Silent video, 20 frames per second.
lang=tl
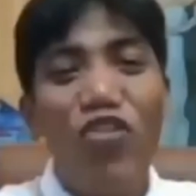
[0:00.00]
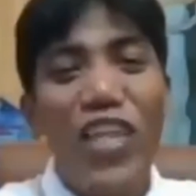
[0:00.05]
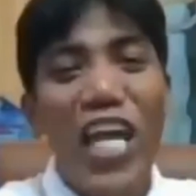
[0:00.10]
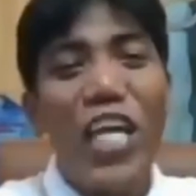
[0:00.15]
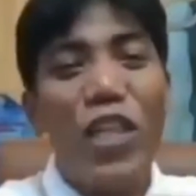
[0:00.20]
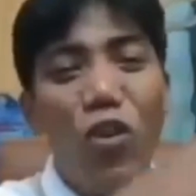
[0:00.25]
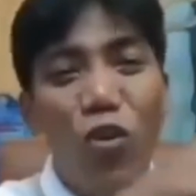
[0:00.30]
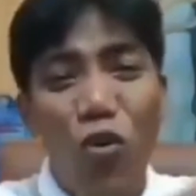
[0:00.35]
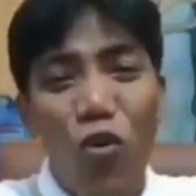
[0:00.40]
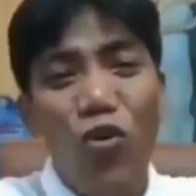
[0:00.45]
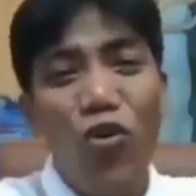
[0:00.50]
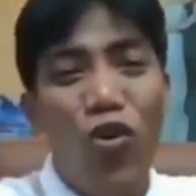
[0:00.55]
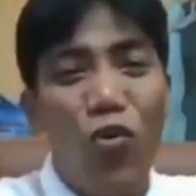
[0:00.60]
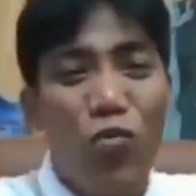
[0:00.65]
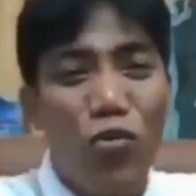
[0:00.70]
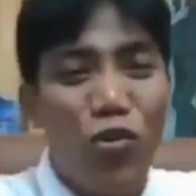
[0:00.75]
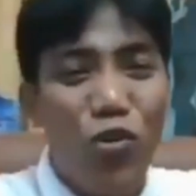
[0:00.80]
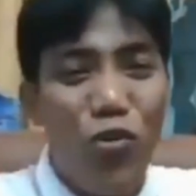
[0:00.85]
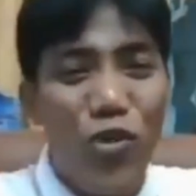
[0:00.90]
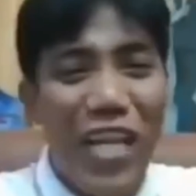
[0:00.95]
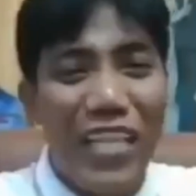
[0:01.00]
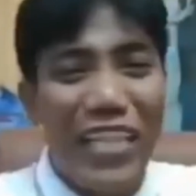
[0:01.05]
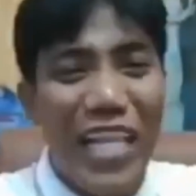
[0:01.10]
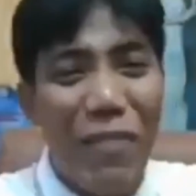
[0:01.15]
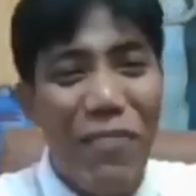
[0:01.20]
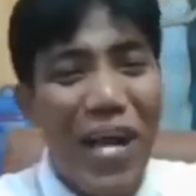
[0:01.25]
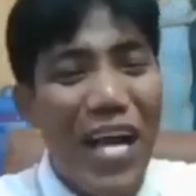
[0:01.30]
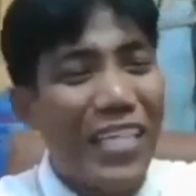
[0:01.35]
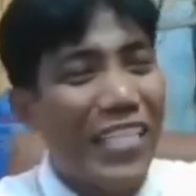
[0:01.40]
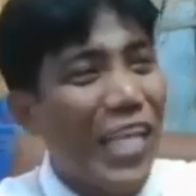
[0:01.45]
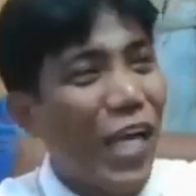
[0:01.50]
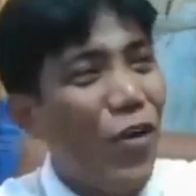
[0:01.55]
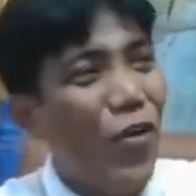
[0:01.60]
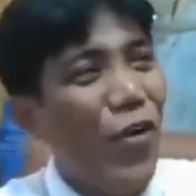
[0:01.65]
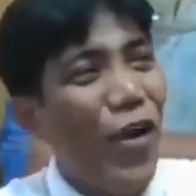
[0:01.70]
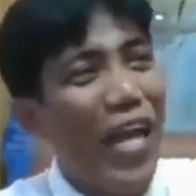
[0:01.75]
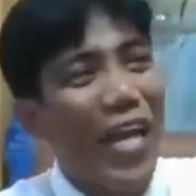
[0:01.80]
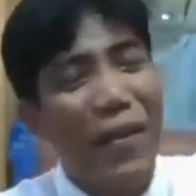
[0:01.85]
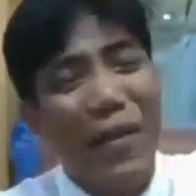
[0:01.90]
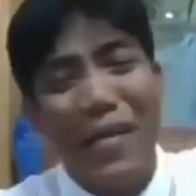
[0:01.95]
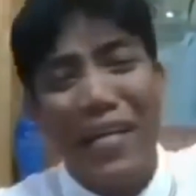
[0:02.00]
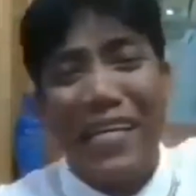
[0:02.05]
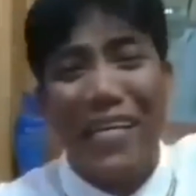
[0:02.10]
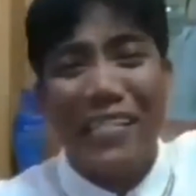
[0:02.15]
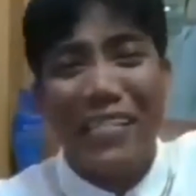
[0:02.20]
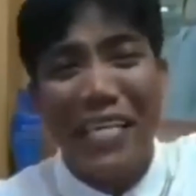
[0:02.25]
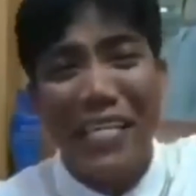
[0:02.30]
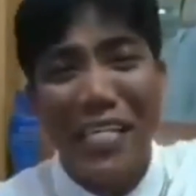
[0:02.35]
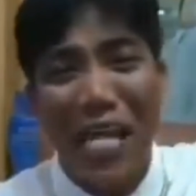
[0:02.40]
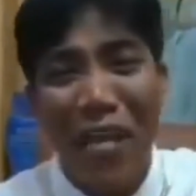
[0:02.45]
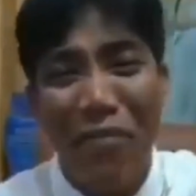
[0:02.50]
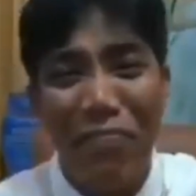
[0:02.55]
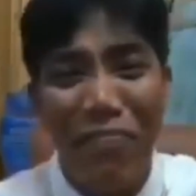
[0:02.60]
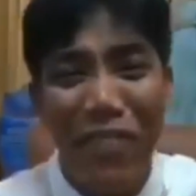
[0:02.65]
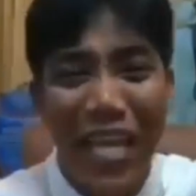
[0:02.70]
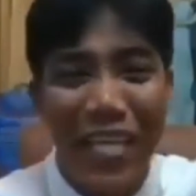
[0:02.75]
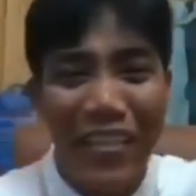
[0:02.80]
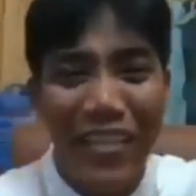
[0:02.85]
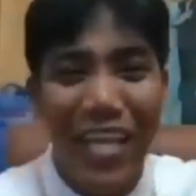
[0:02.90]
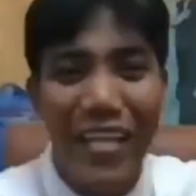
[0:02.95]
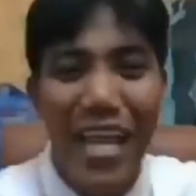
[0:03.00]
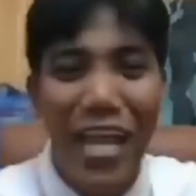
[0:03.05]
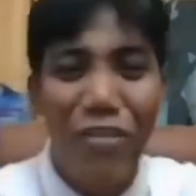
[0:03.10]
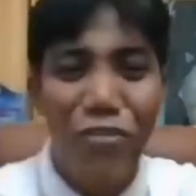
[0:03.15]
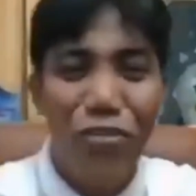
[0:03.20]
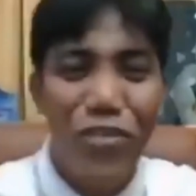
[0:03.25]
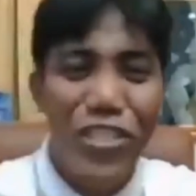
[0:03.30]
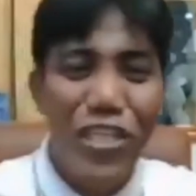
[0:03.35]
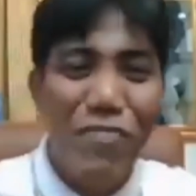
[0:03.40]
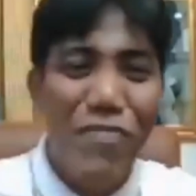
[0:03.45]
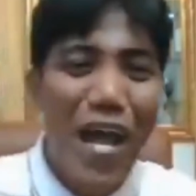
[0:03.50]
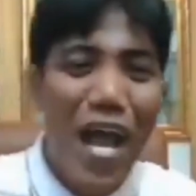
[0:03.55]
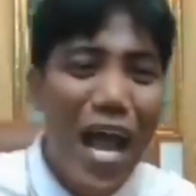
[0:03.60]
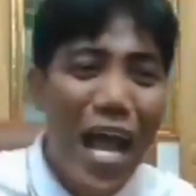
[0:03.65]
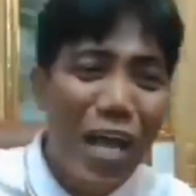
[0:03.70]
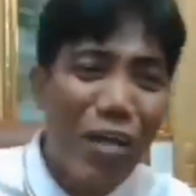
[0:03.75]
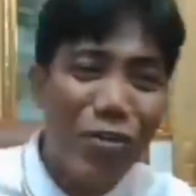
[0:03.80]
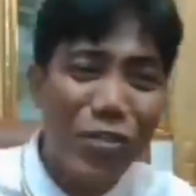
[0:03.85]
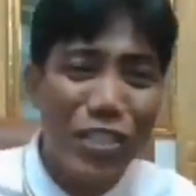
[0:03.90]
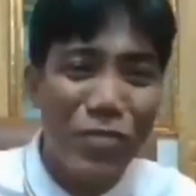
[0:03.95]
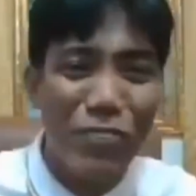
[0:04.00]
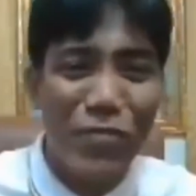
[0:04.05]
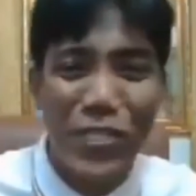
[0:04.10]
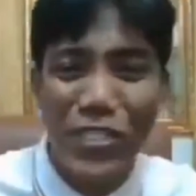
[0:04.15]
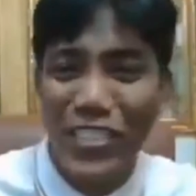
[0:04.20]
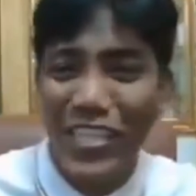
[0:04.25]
Eh, yung date ho nung sulat na basa ko, eh, the same date na nando sa bahay